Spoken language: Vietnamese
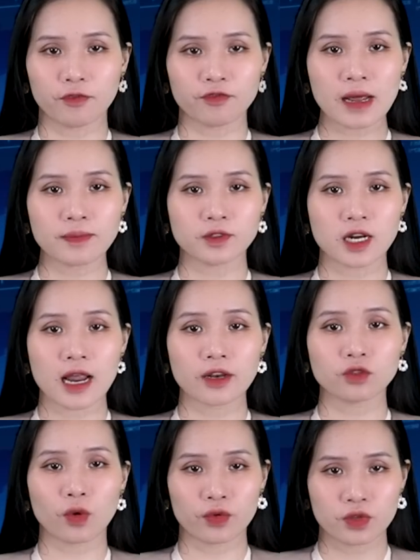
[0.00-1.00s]
hợp pháp trên
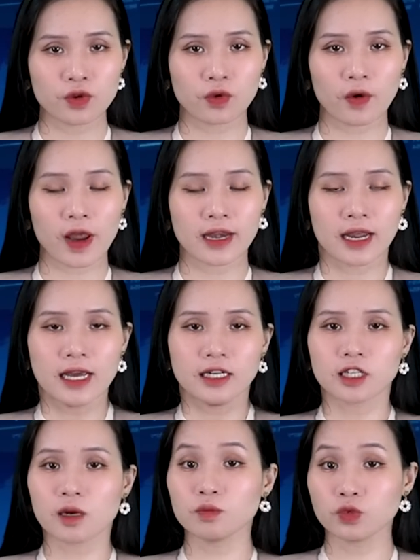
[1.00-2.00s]
lãnh thổ Ukraine
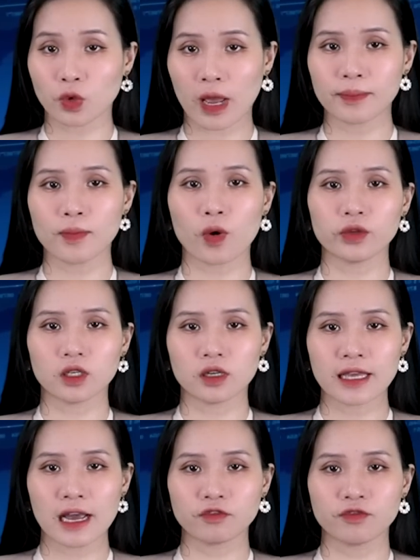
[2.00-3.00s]
trong toàn bộ thời
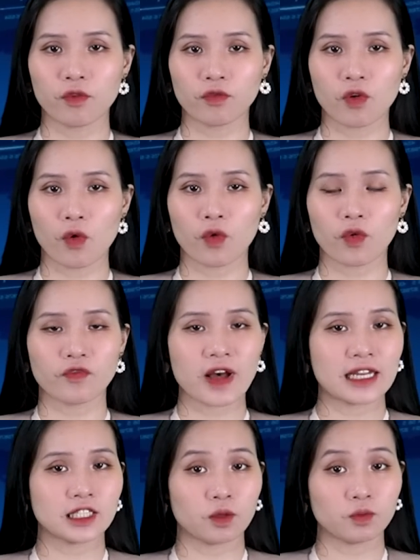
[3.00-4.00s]
gian phục vụ
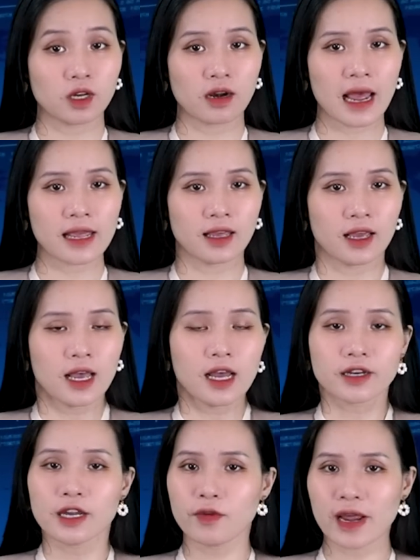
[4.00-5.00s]
và trong tương lai.
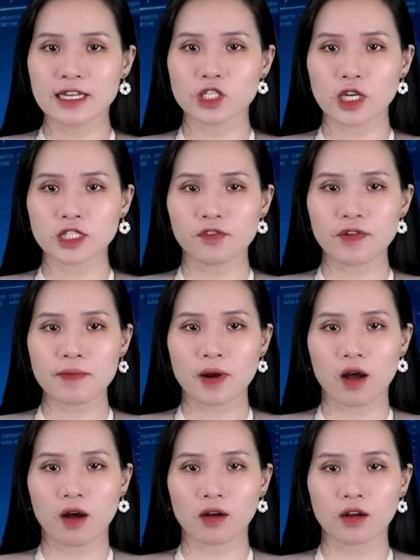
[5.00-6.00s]
Điều này sẽ cho phép
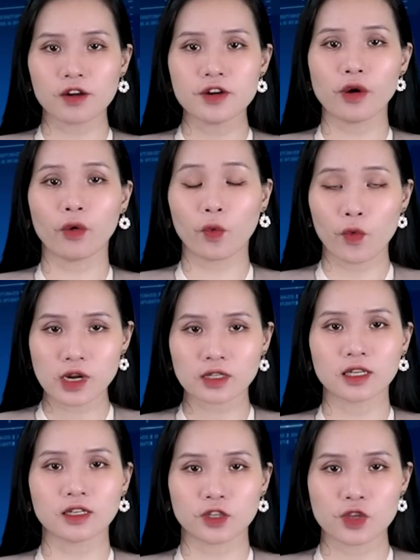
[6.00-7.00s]
họ có được quốc
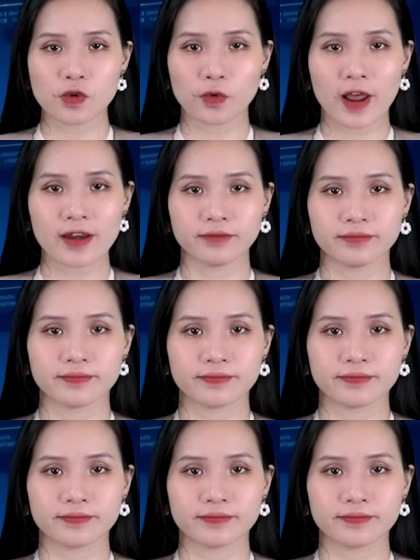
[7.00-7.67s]
tịch Ukraine.